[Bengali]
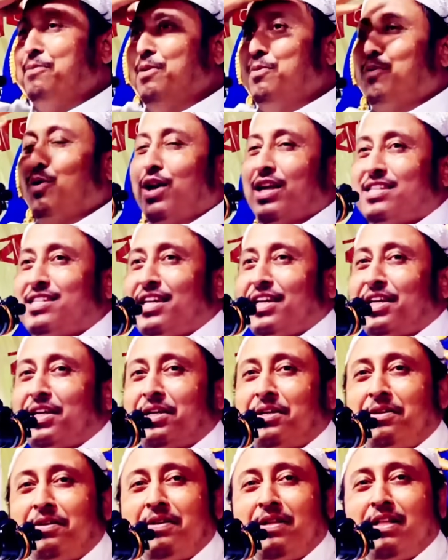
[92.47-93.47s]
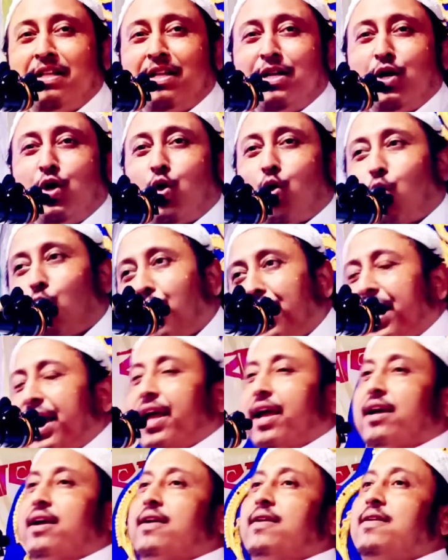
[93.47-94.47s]
আমি বলেছি
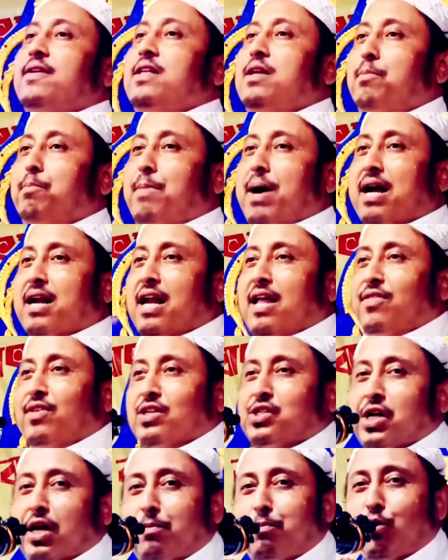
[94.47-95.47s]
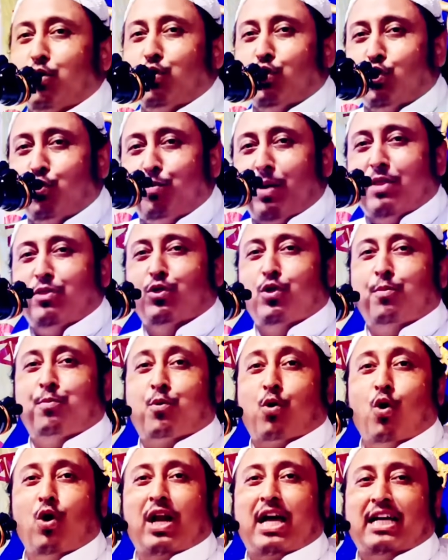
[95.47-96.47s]
অনেক বাংলাদেশের বন্ধু
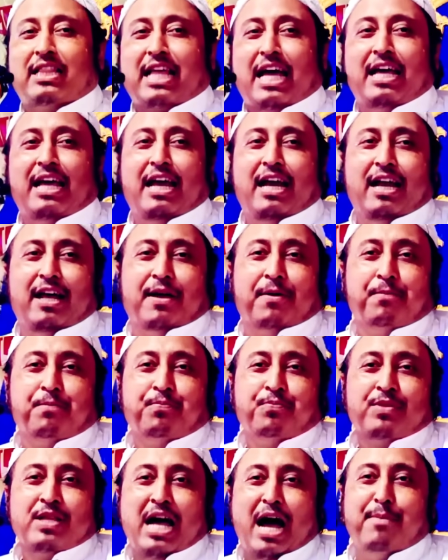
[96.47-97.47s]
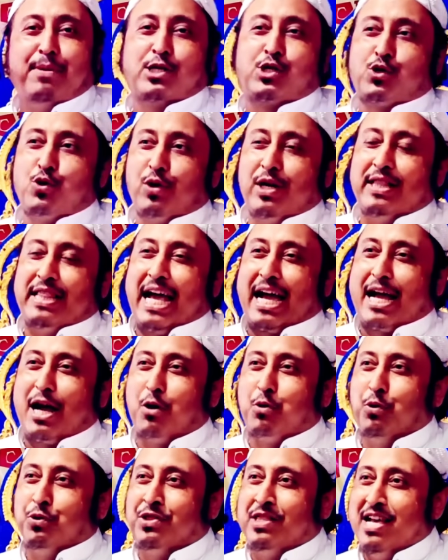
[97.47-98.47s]
বান্ধব কলকাতায় এলে আমার সঙ্গে
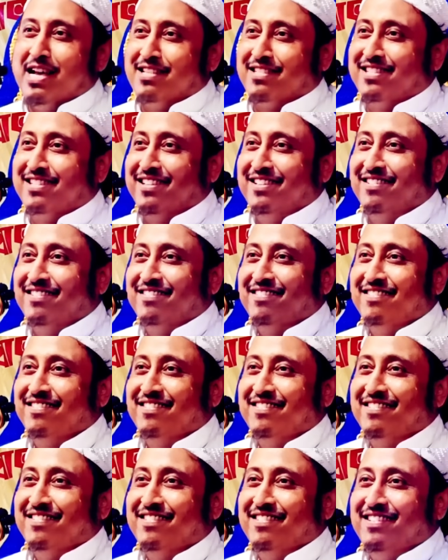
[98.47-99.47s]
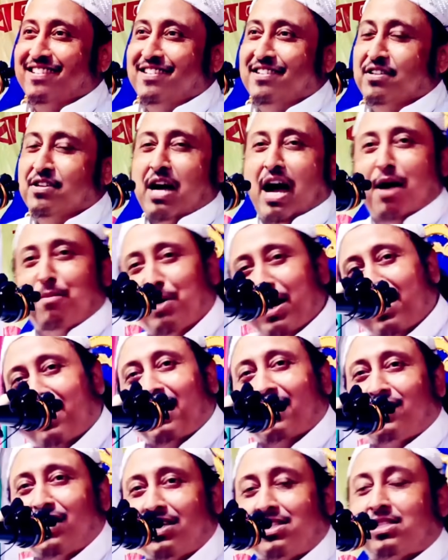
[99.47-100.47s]
দেখা করতে আসে আমার
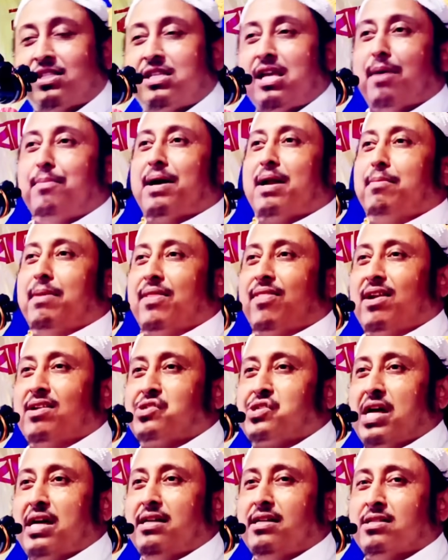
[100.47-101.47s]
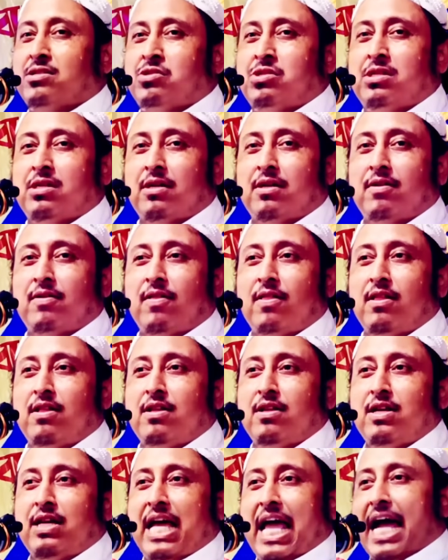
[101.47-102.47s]
কাছে এসছে আমার মাদ্রাসায় এসছে
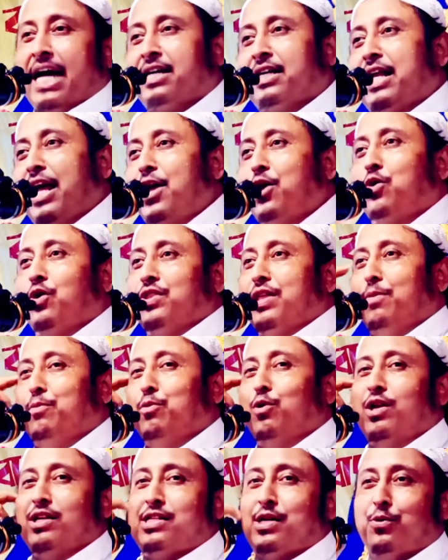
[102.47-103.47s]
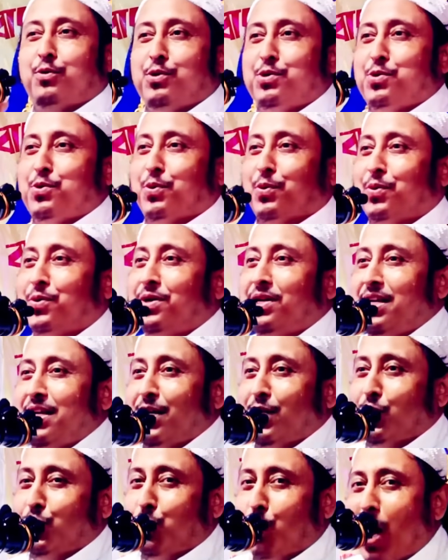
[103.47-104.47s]
একটাই কথা বলেছে হুজুর
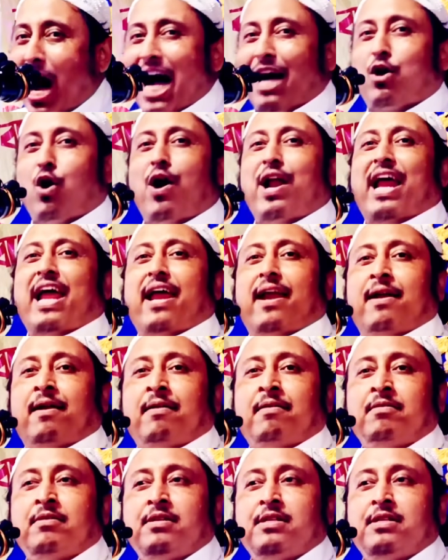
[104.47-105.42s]
দোয়া করেন